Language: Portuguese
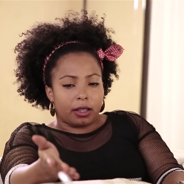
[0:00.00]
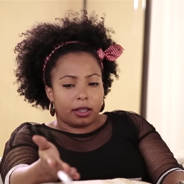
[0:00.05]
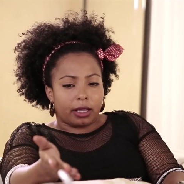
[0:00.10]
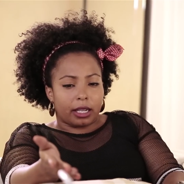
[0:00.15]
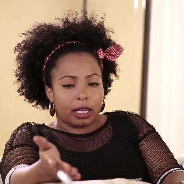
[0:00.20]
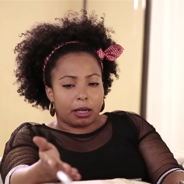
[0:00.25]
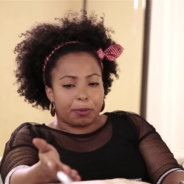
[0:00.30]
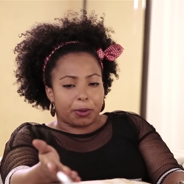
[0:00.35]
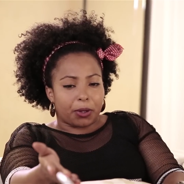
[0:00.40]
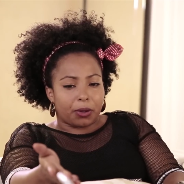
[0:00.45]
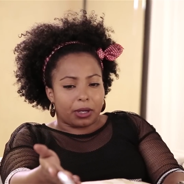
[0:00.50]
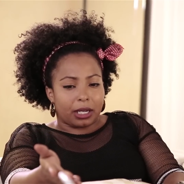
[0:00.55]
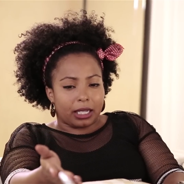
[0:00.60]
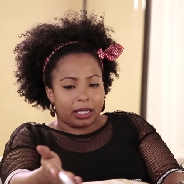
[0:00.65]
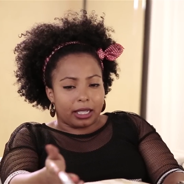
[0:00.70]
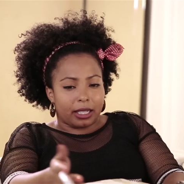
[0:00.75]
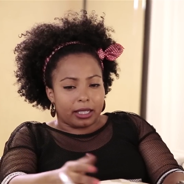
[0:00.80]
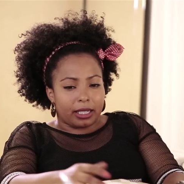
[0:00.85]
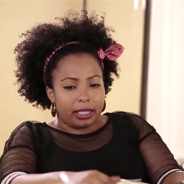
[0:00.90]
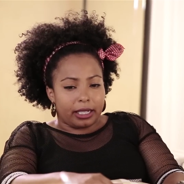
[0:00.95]
Tem que procurar
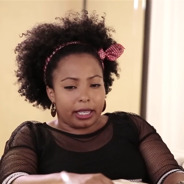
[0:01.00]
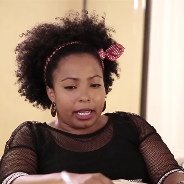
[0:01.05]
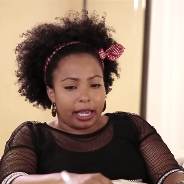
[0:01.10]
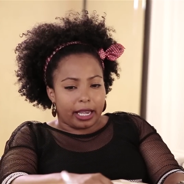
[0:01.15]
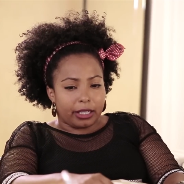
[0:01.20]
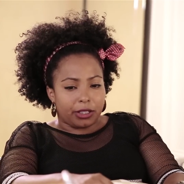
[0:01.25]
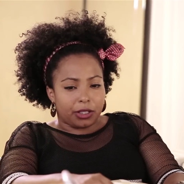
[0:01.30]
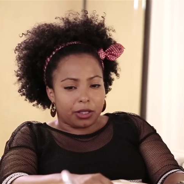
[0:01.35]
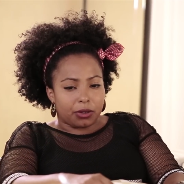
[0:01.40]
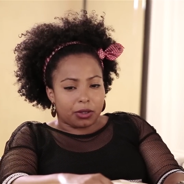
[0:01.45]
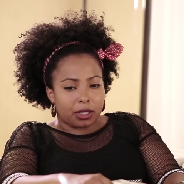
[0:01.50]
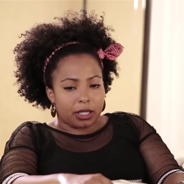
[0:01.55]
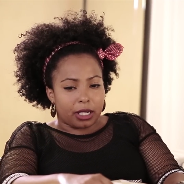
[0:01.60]
na internet, eu não